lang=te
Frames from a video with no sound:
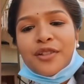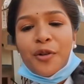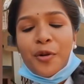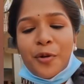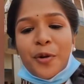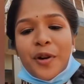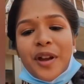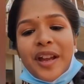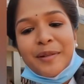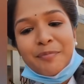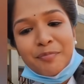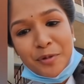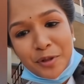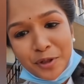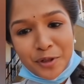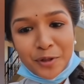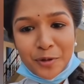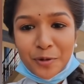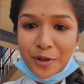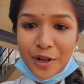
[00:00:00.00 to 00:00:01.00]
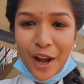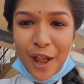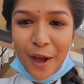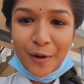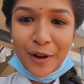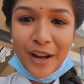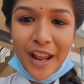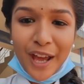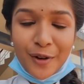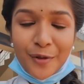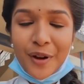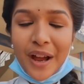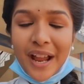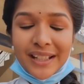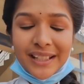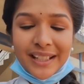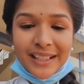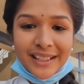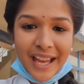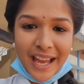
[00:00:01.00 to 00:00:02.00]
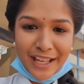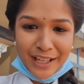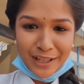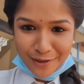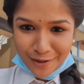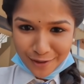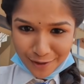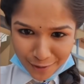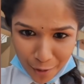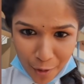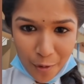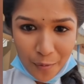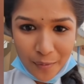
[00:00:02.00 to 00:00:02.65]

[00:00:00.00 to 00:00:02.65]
సో ఇప్పుడు షూట్లో ఉన్నాను అండ్ థ్యాంక్ యూ సో